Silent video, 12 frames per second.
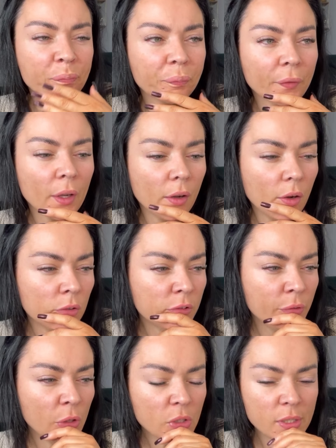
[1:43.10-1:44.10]
mm,
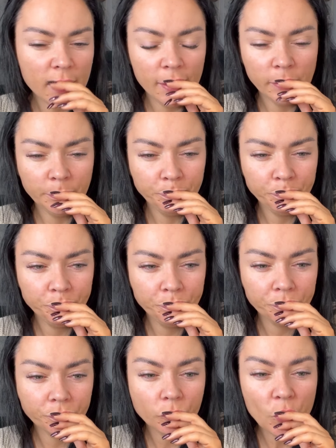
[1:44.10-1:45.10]
odwiozę mm,
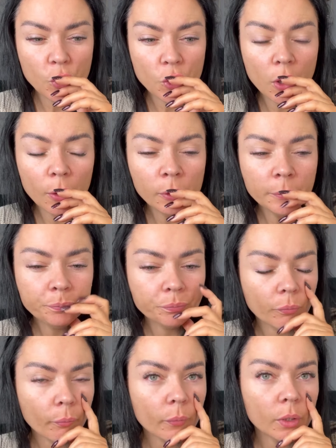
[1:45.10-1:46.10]
do szkoły,
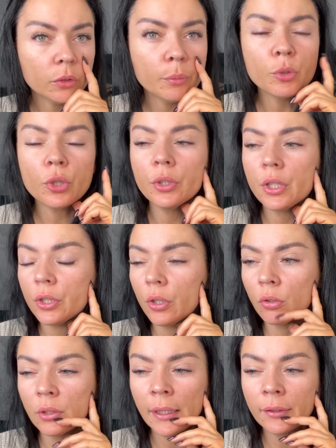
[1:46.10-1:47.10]
to przyjdę się
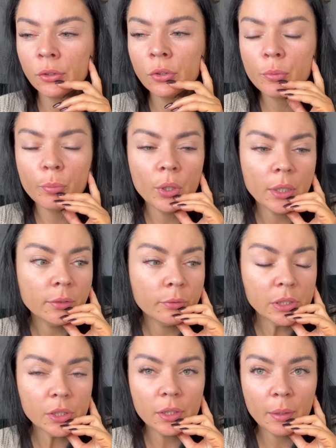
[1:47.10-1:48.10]
ogarnąć, bo jadę
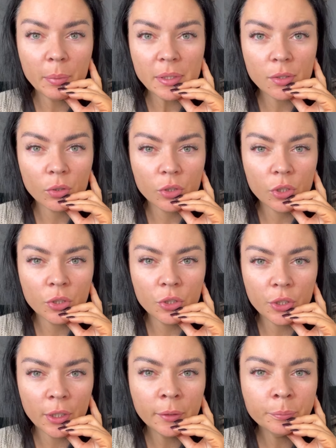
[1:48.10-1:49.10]
właśnie na paznokcie
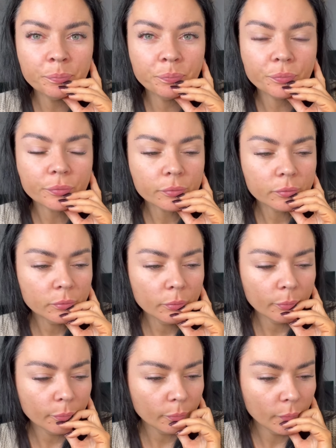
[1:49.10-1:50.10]
dzisiaj
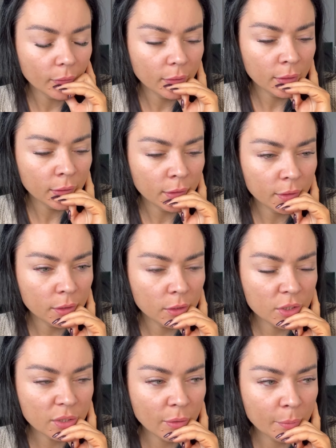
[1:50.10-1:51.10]
e, i
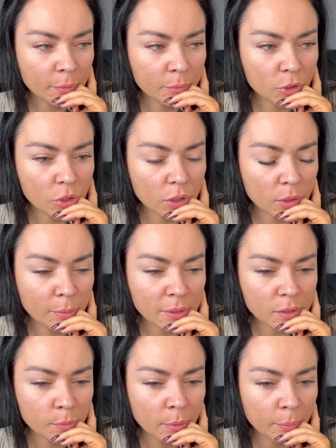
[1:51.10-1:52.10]
chciałabym jeszcze chyba
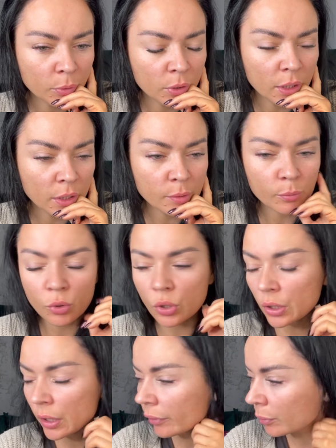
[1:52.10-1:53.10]
sobie podjechać,
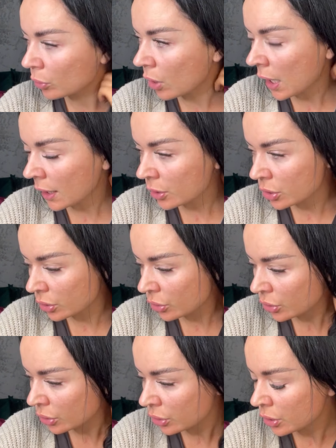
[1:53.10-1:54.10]
może nie wiem, do Action
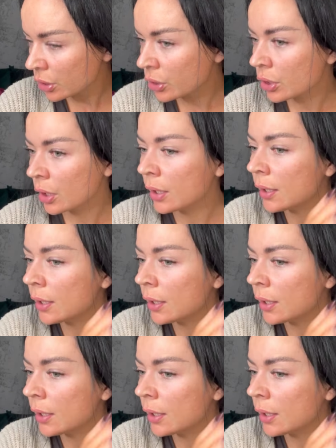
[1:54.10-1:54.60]
czy gdzieś,